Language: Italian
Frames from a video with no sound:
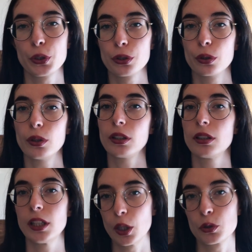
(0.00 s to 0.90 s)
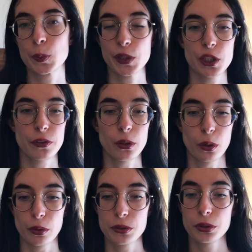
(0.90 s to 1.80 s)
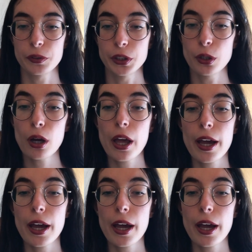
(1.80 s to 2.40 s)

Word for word: io nello specifico in questo video,